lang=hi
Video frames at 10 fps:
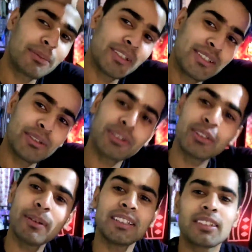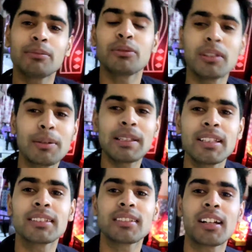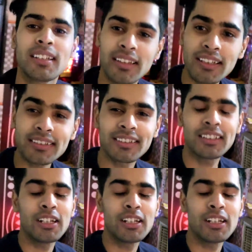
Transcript: सभी अच्छे हो गए तो भाई इस टाइम सुबह के बजे साढ़े दस